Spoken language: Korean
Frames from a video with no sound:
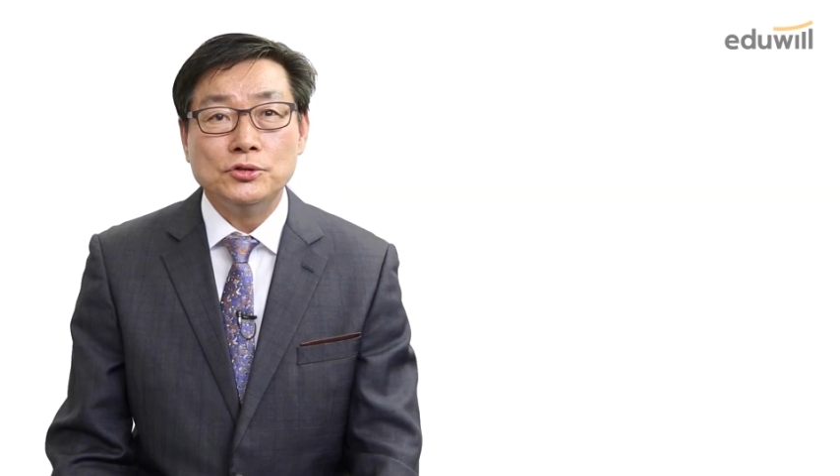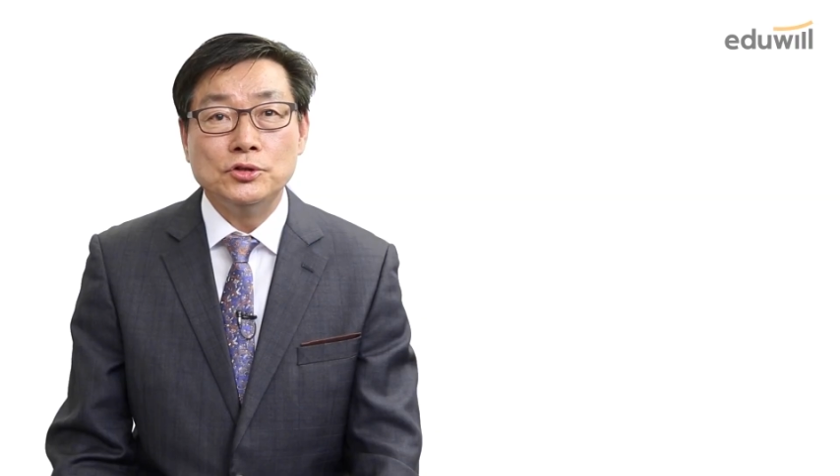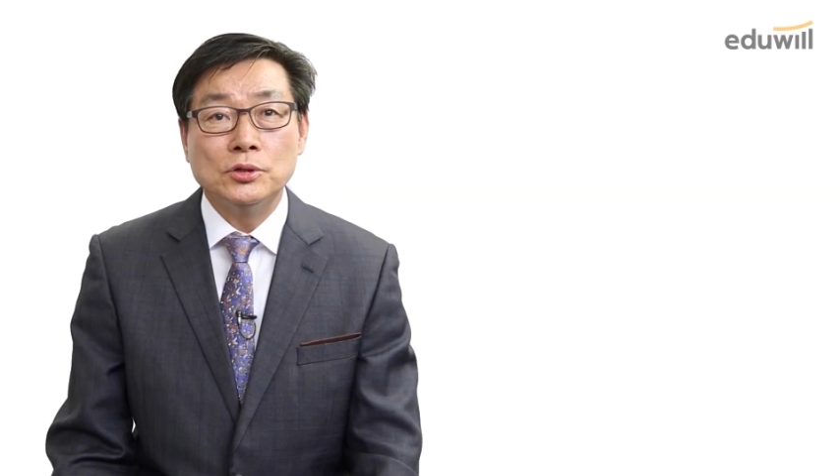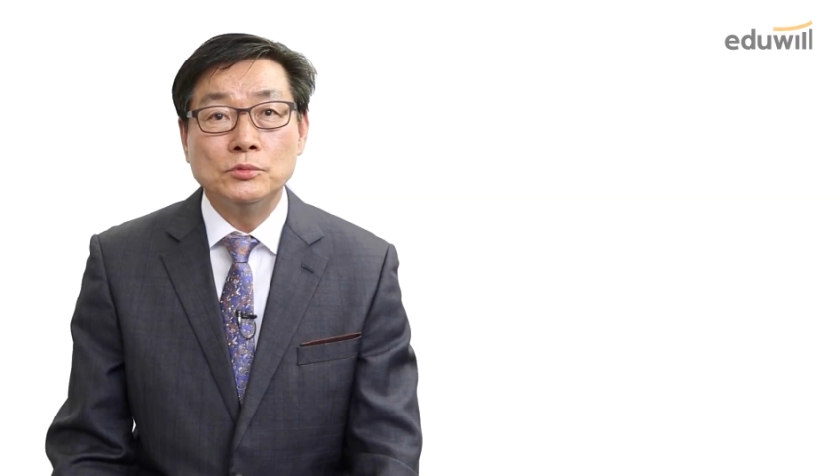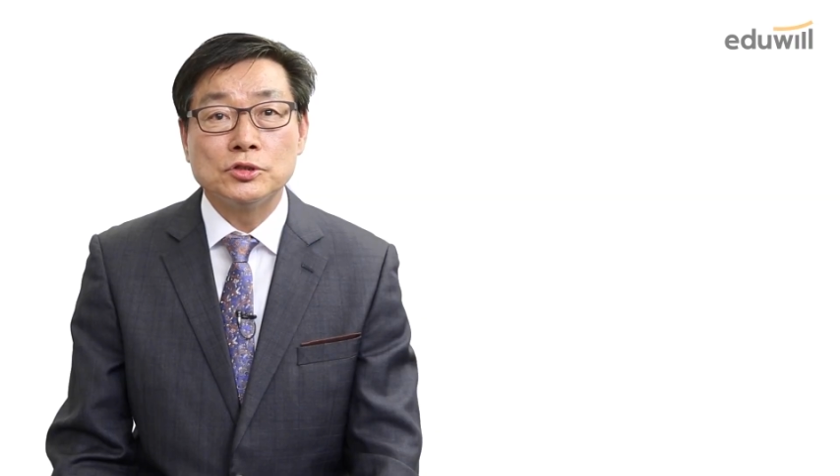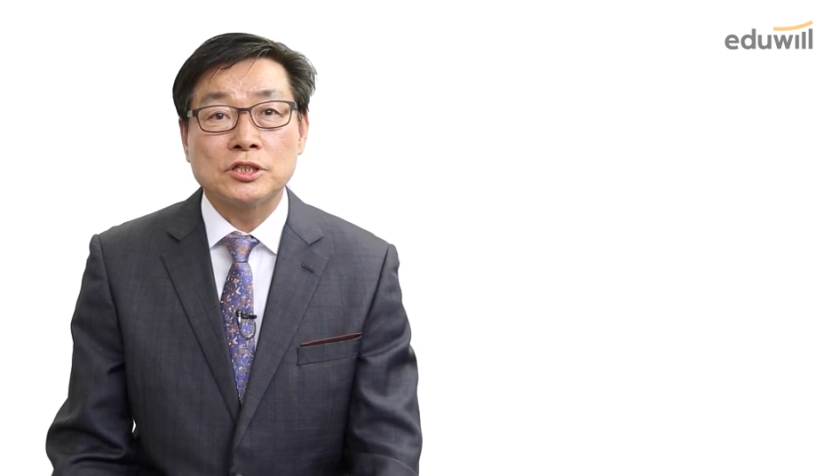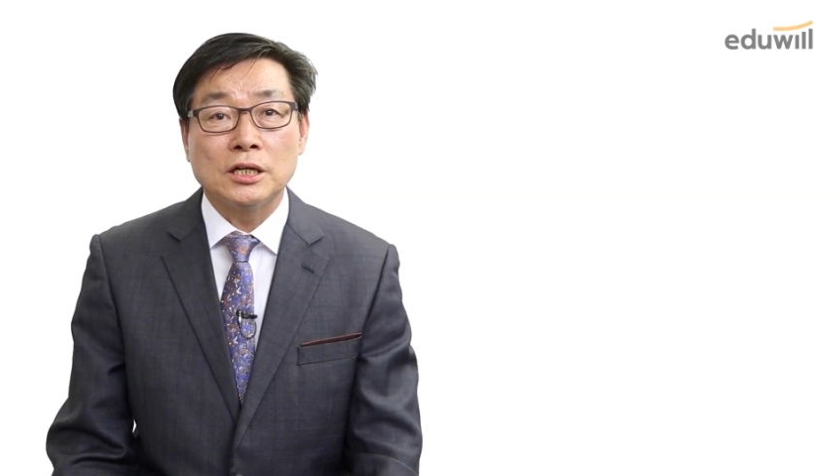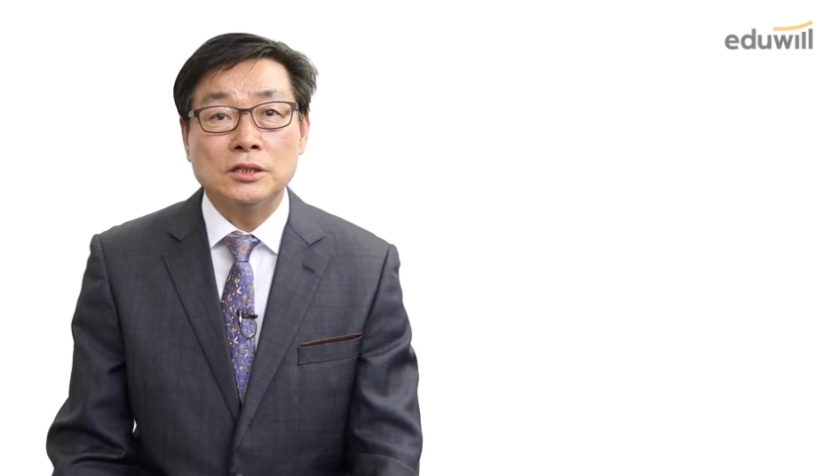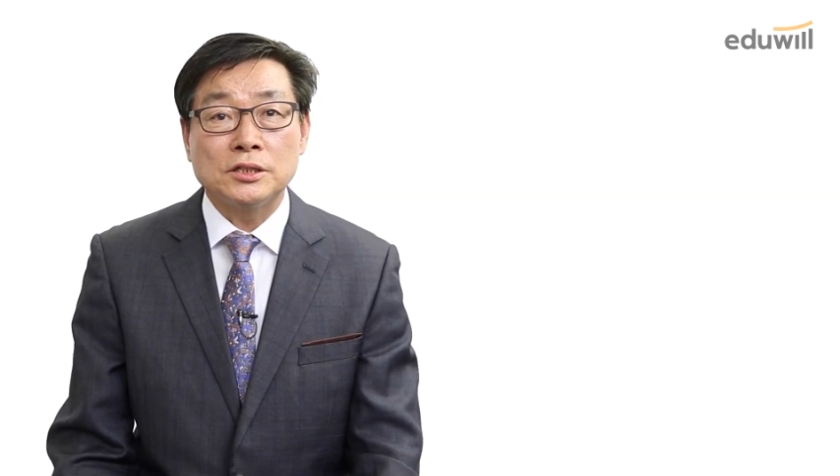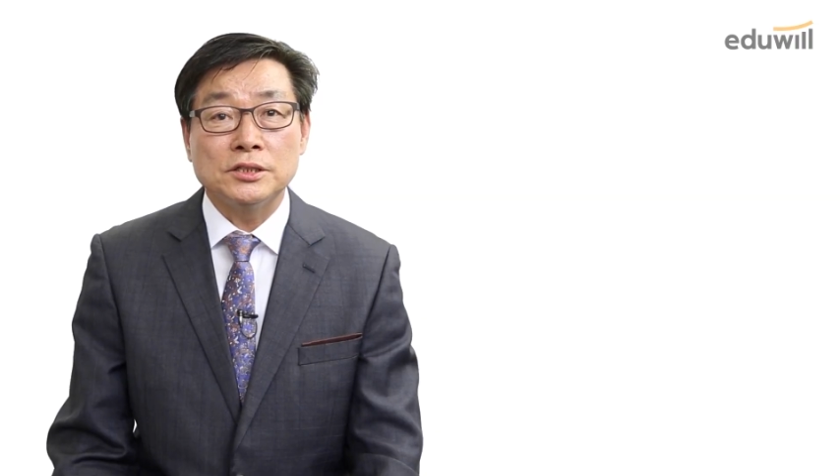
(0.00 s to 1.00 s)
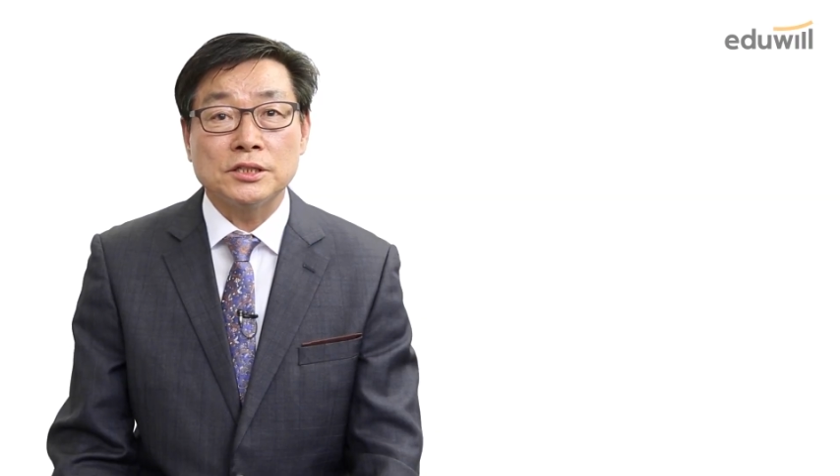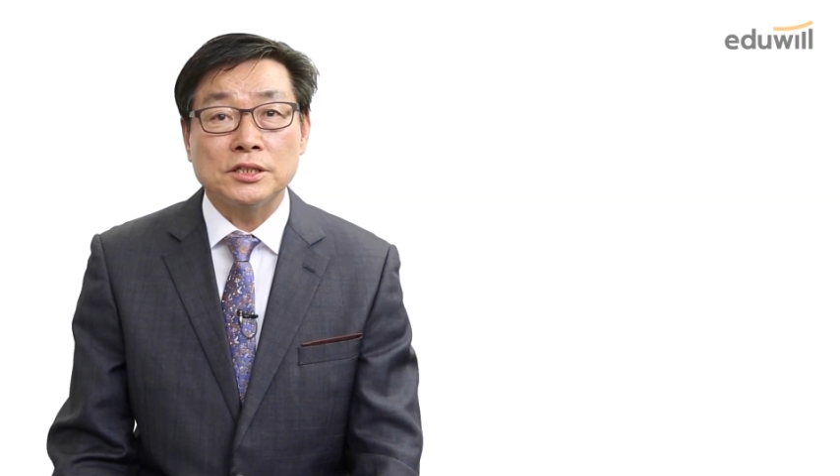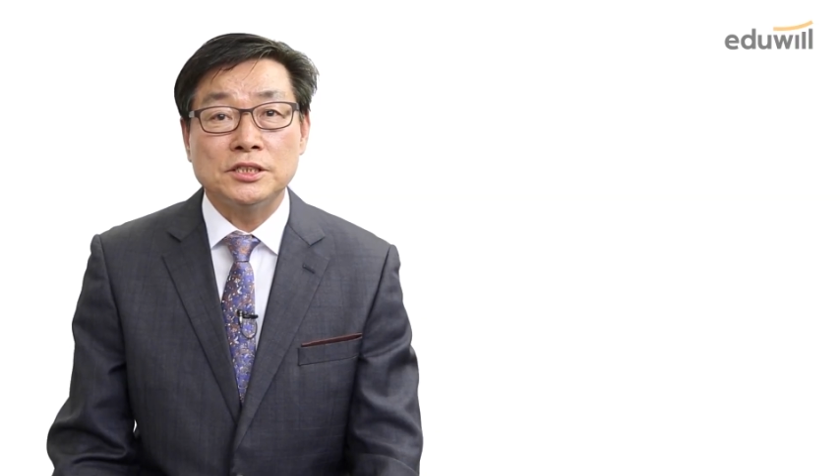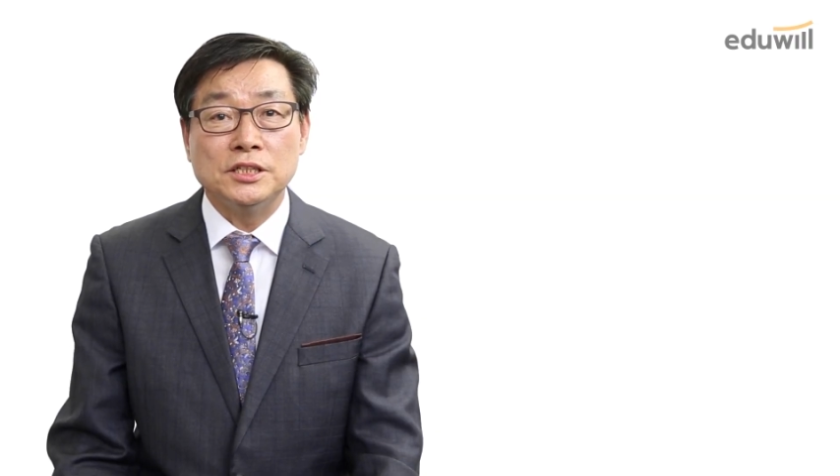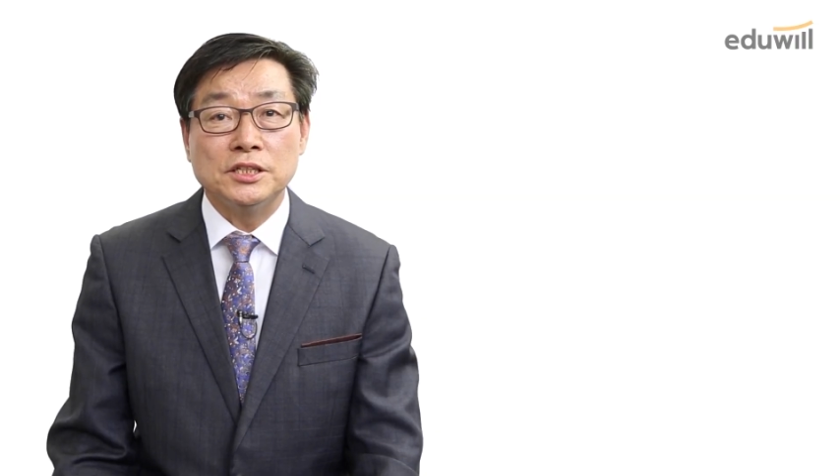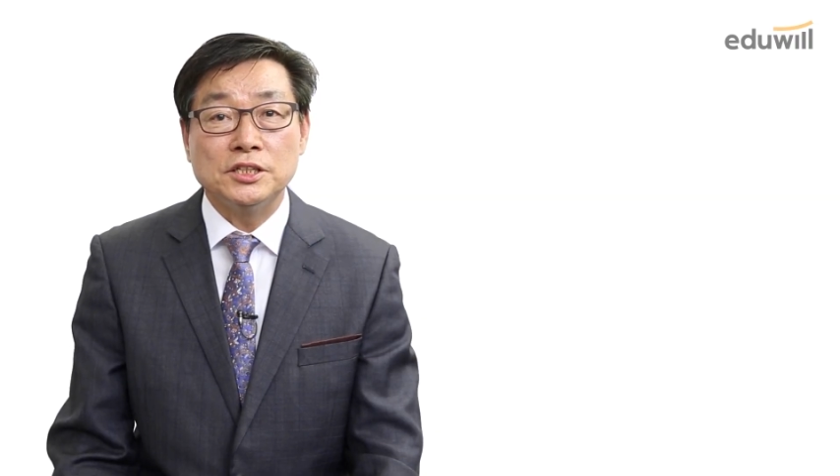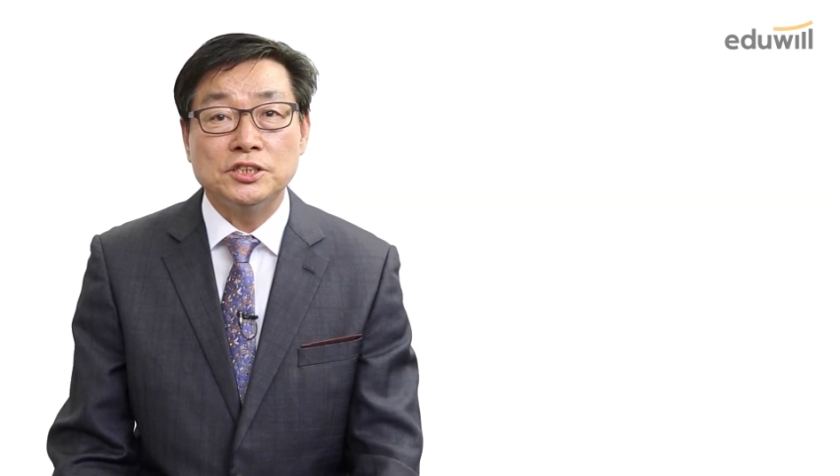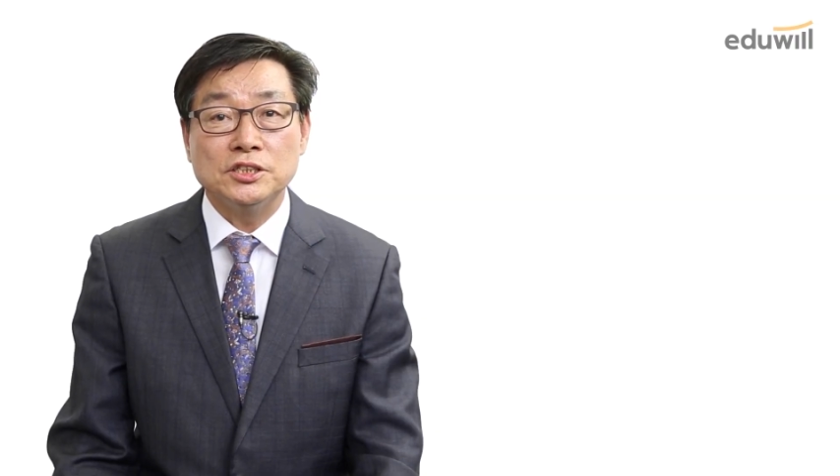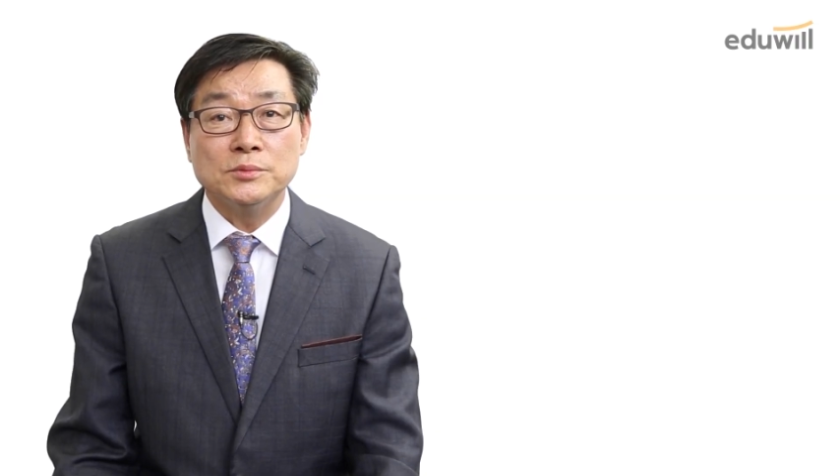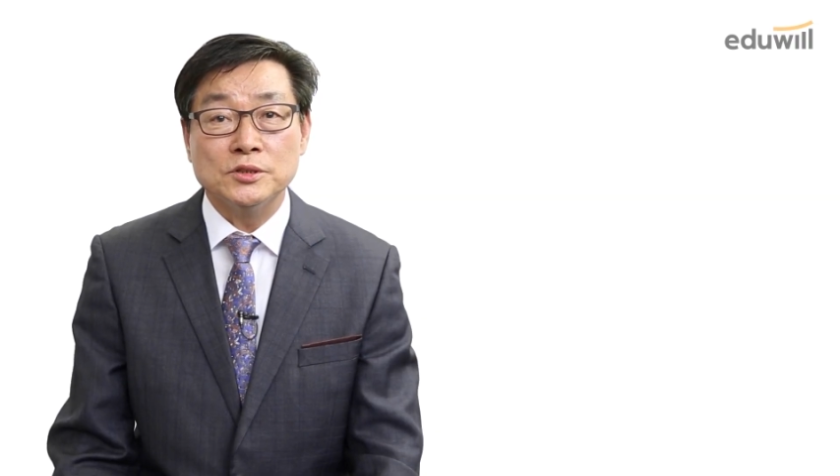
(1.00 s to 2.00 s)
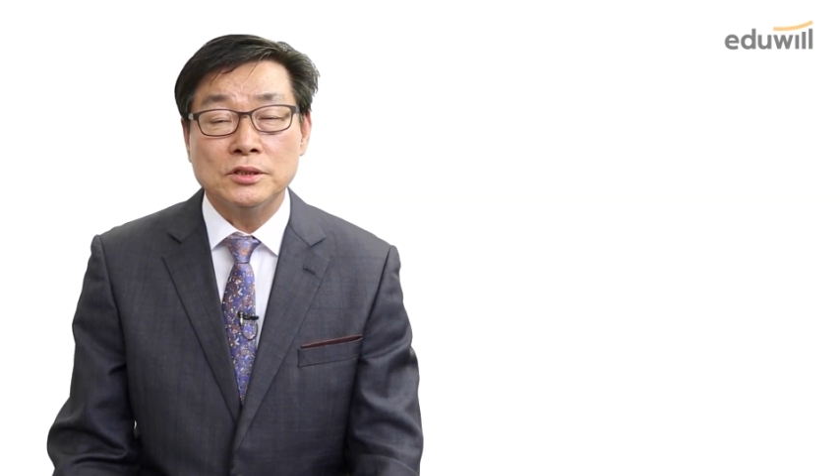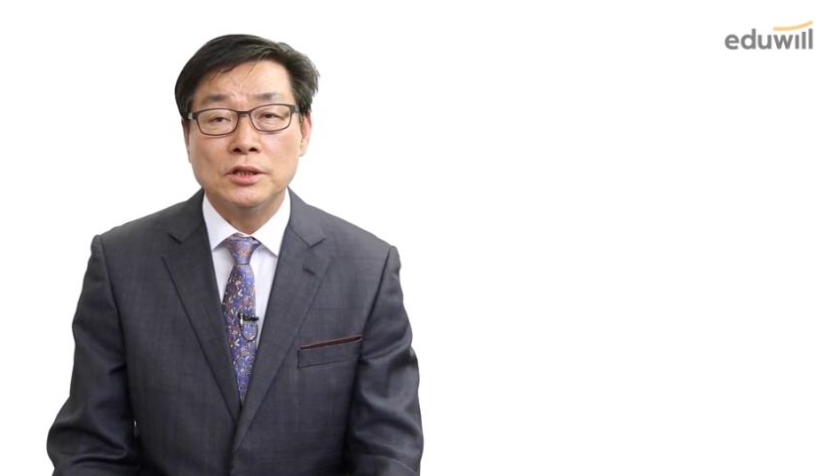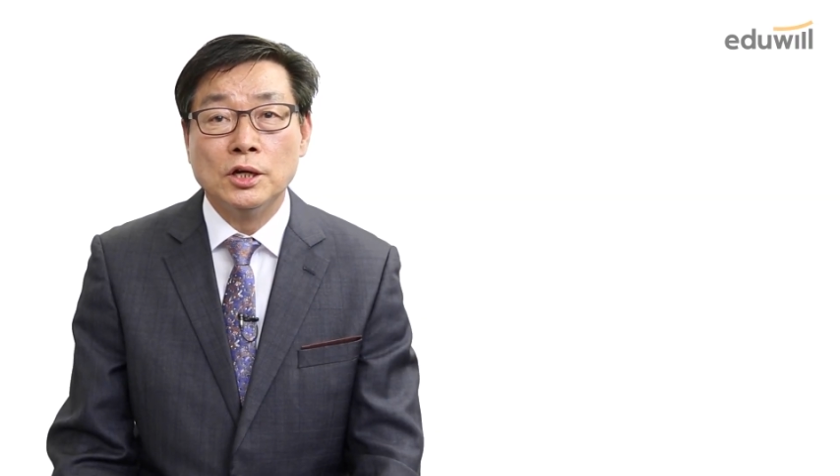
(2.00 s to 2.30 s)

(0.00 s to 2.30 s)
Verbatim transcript: 유물 산업기사 실기 시험은